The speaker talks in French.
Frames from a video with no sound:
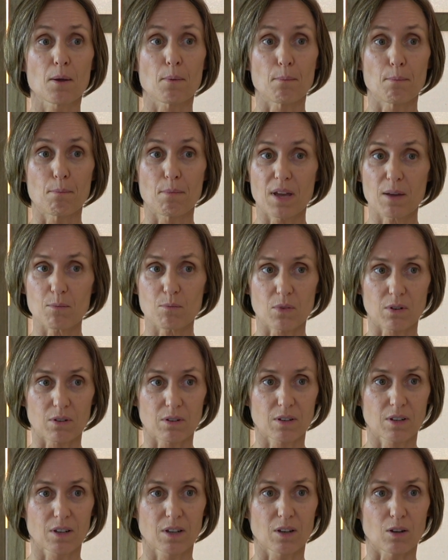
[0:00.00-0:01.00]
même
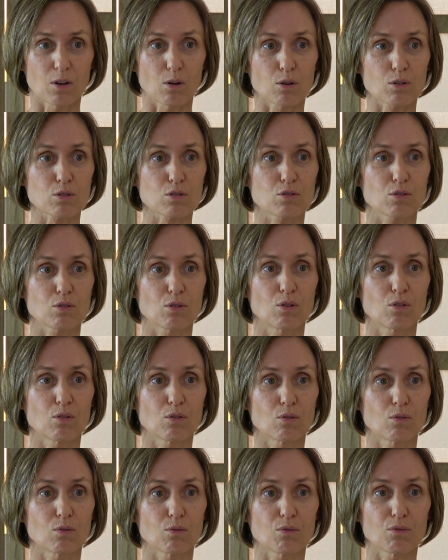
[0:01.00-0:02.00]
lorsque
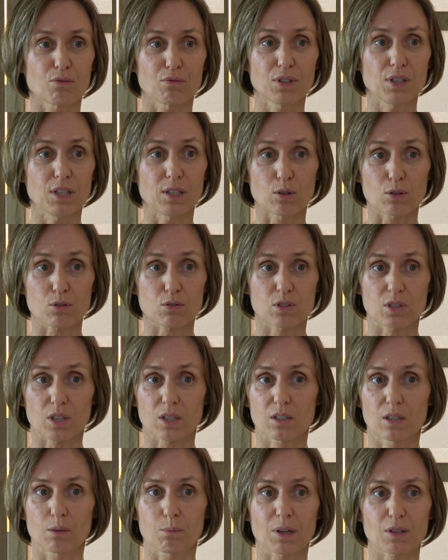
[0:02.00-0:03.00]
l'on vit, lorsque
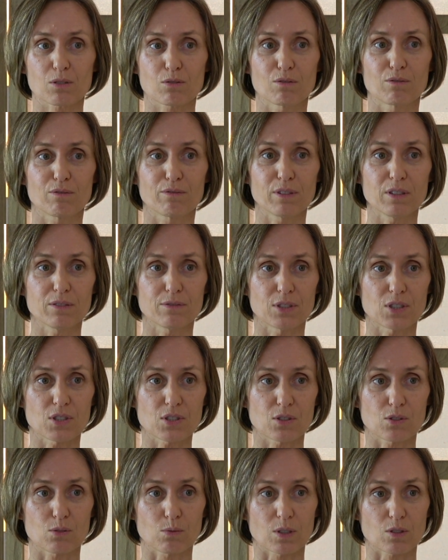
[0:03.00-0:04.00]
certaines personnes vivent des
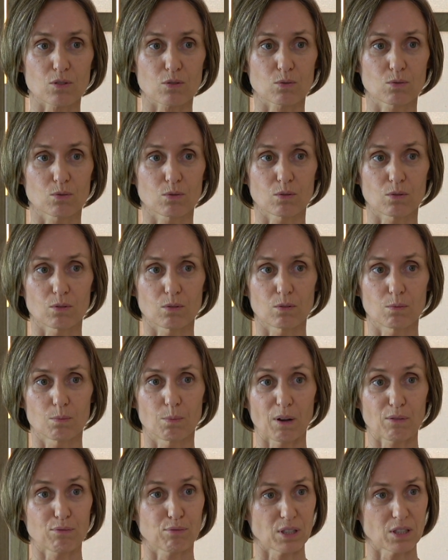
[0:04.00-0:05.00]
situations euh,
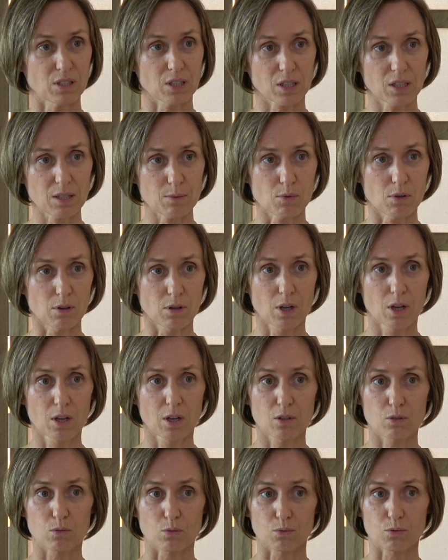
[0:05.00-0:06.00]
parfois terribles,
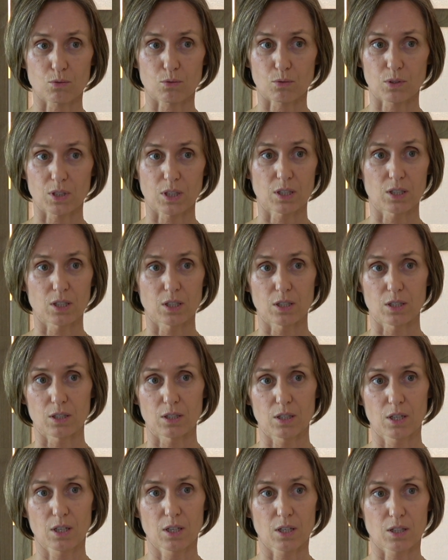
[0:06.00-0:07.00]
sont sur des,
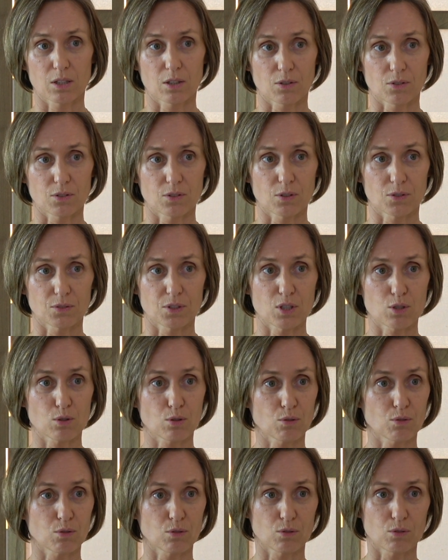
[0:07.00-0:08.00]
dans, des
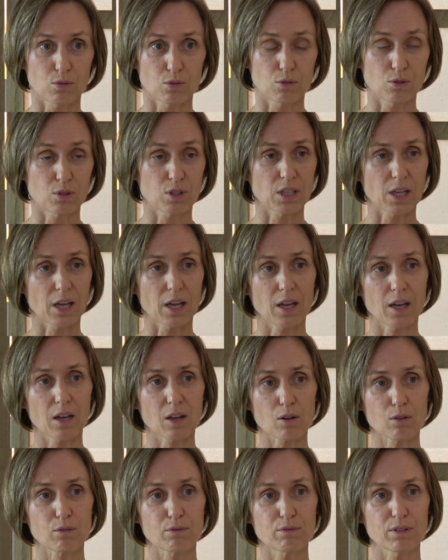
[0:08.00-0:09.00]
zones de,
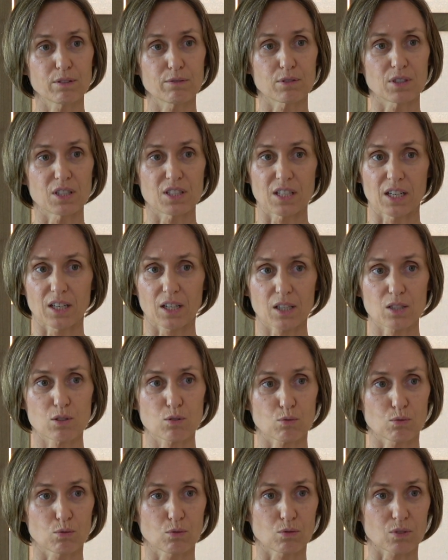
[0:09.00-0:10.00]
guerre, vivent des
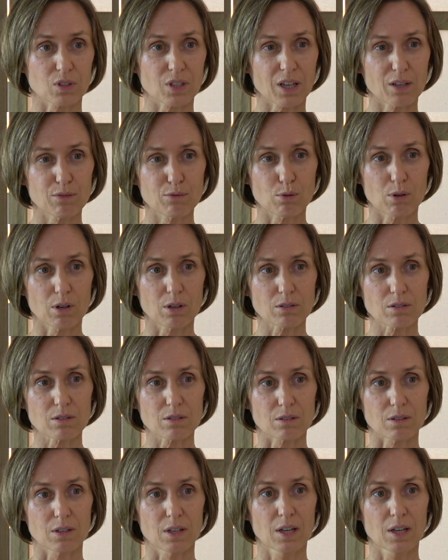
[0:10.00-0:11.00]
agressions très
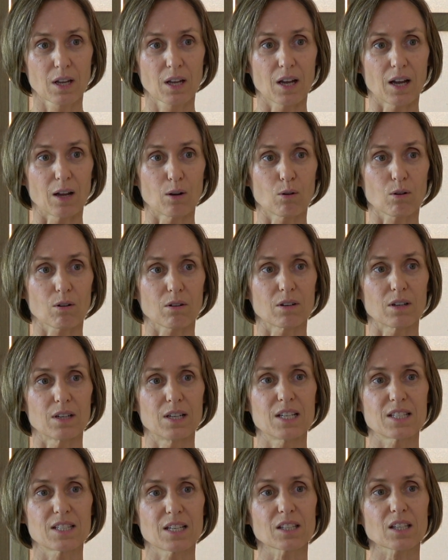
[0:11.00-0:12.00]
violentes. Alors
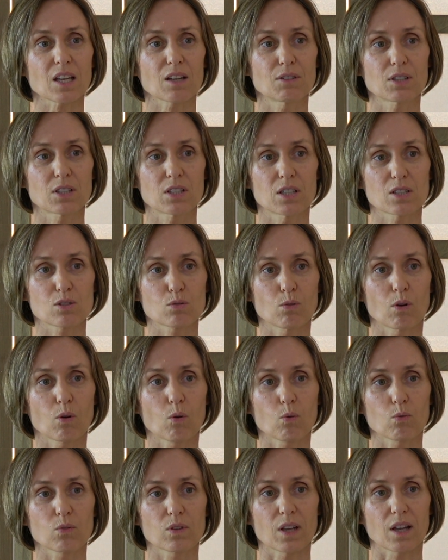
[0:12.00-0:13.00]
les êtres avec qui elles sont en
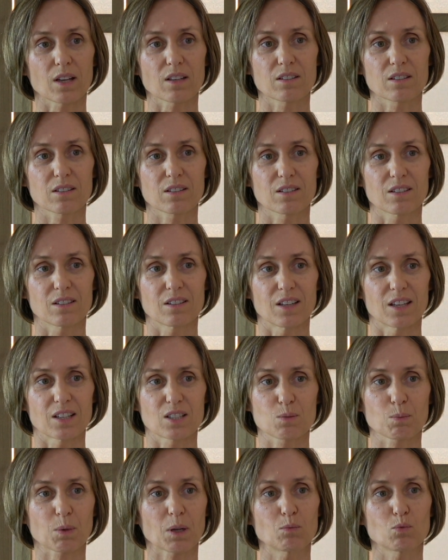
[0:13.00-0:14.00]
contact
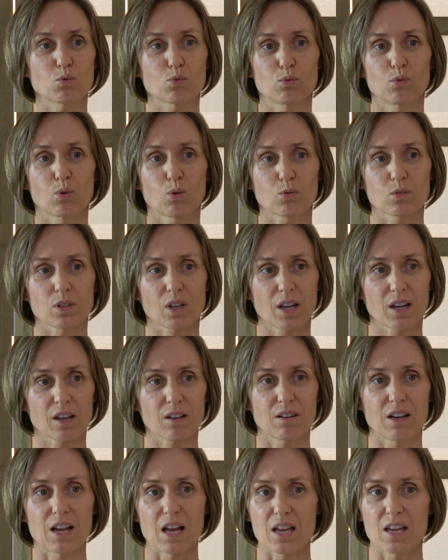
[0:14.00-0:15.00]
exprime tout le
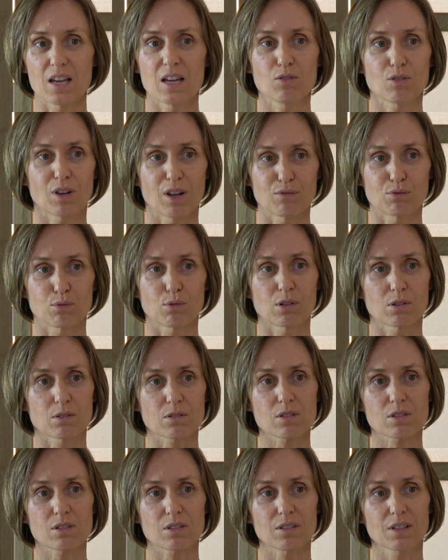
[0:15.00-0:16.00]
contraire, la haine, la
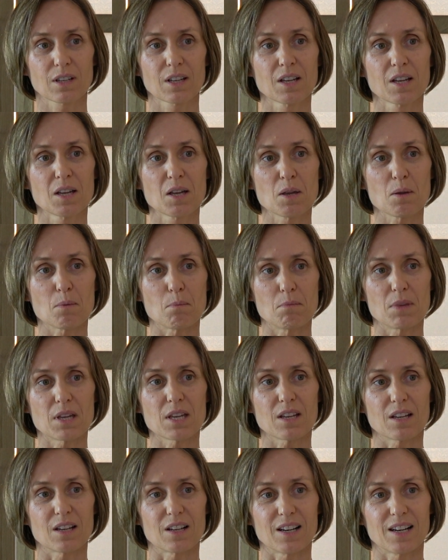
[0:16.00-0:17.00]
violence,
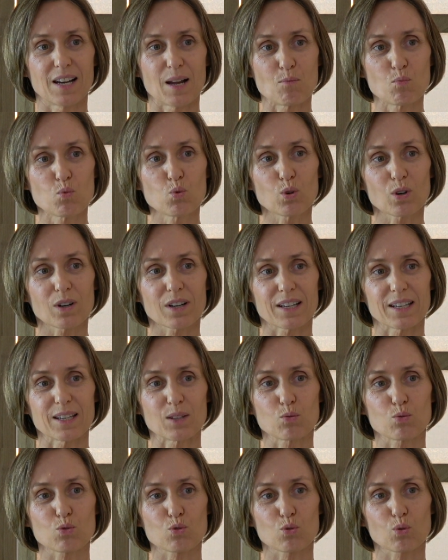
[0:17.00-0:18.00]
mais l'amour
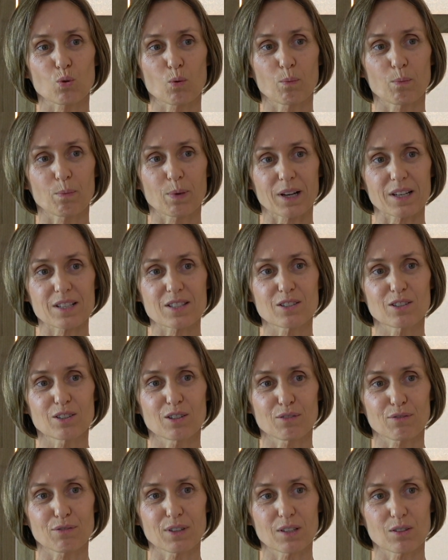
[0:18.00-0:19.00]
est toujours présent
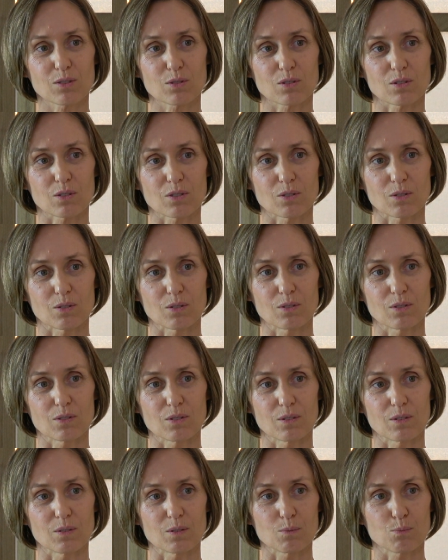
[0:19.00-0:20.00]
en fait, euh,
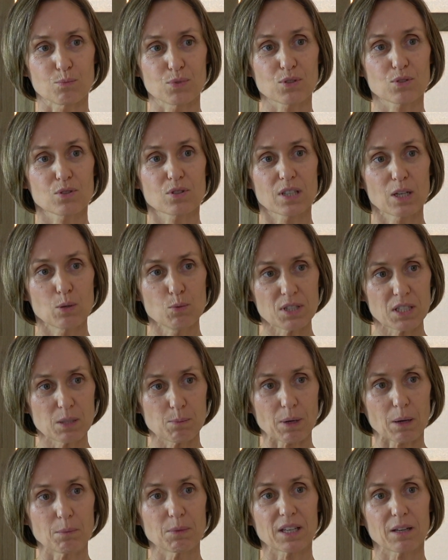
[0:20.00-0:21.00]
puisque c'est lui qui
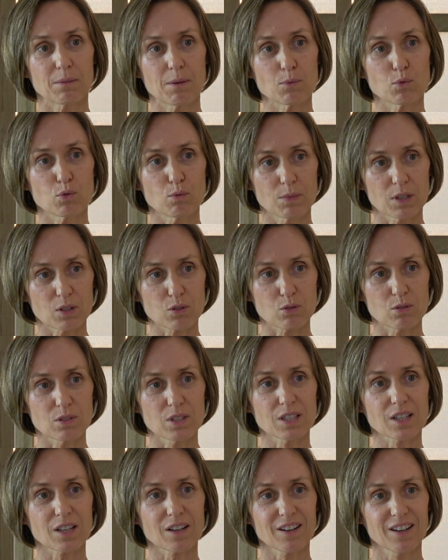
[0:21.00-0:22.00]
permet quand même de
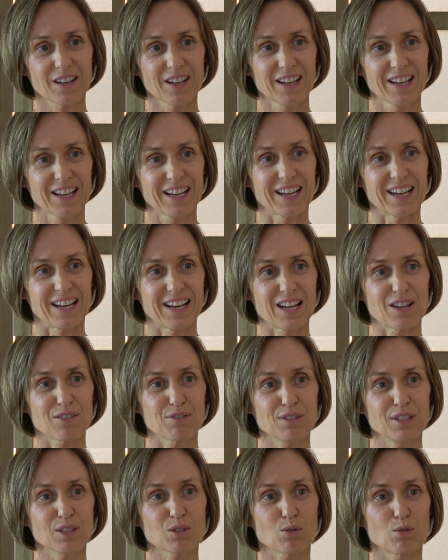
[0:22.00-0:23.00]
maintenir la
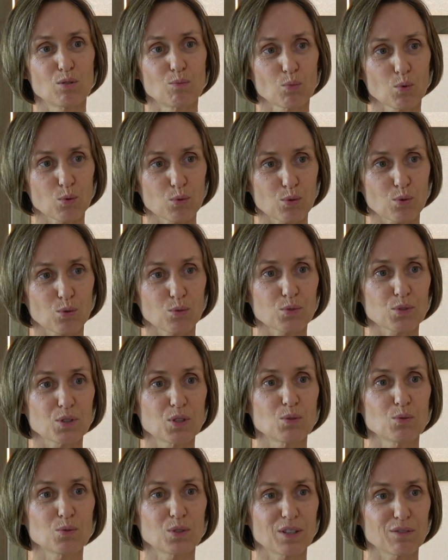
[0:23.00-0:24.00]
vie, que le monde
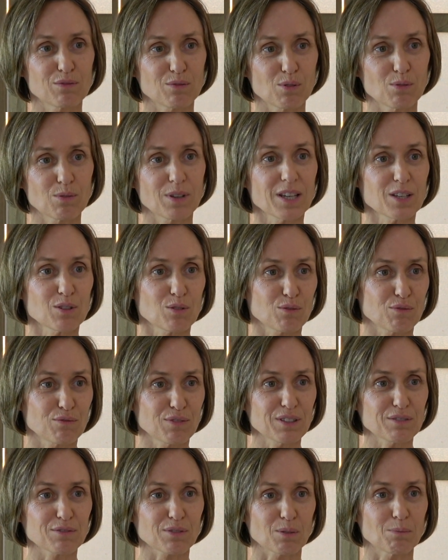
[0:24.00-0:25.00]
continue d'évoluer, de
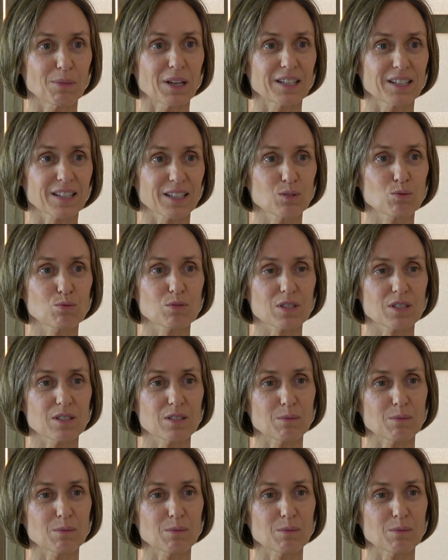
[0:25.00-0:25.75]
vivre malgré tout ce qui